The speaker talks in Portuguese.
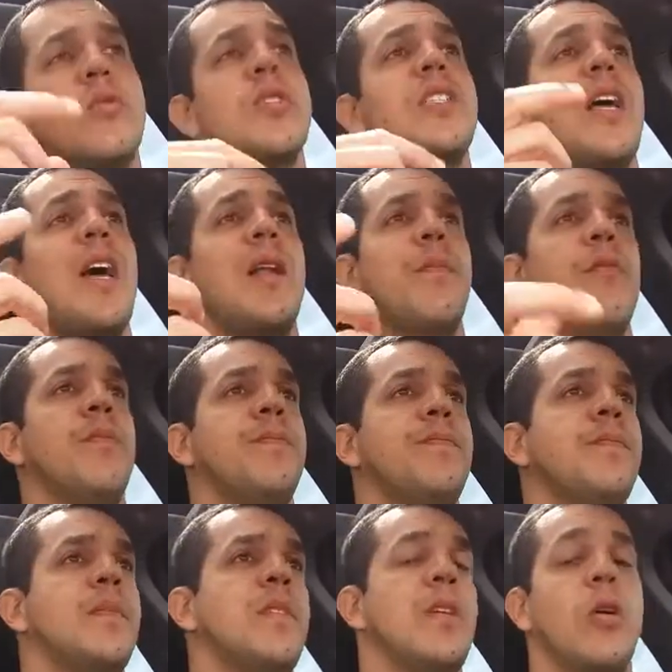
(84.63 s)
no cérebro,
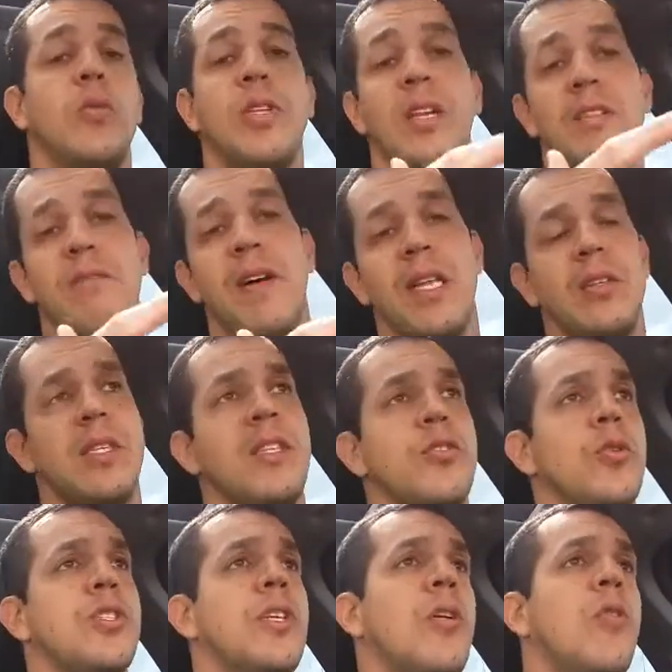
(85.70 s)
que é um derivado da
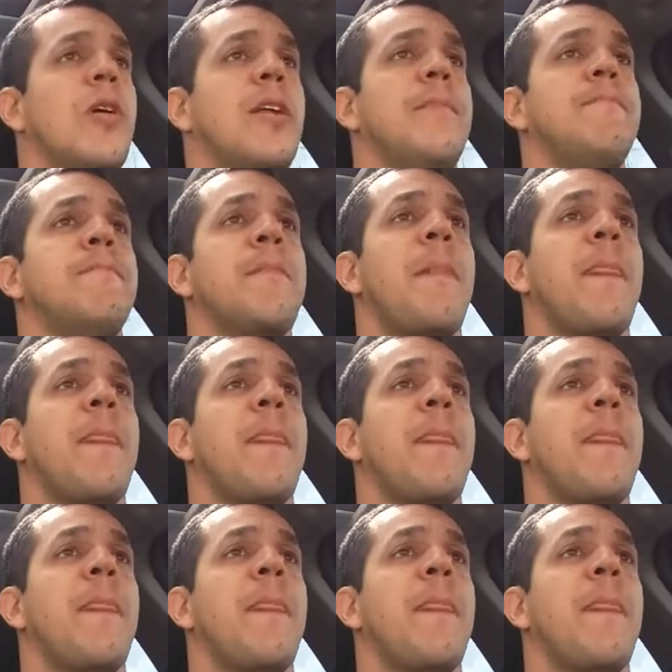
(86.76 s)
testosterona.